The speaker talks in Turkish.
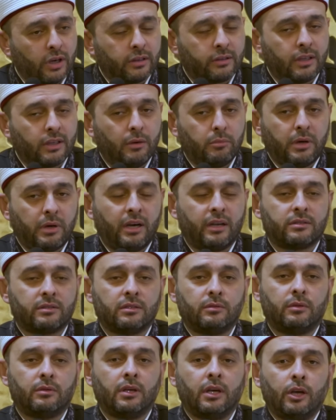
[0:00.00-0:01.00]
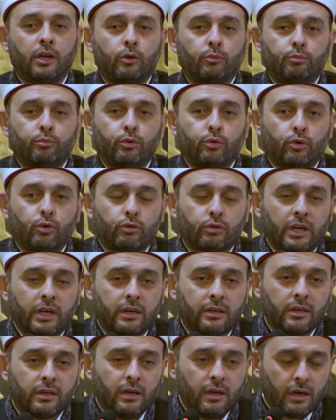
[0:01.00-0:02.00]
Hatta bazı
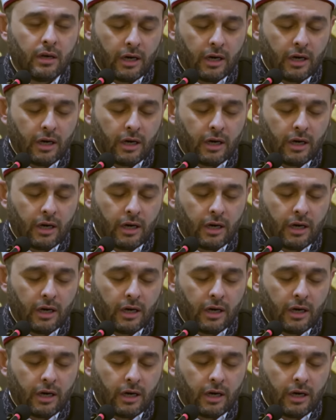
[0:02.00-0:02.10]
büyükler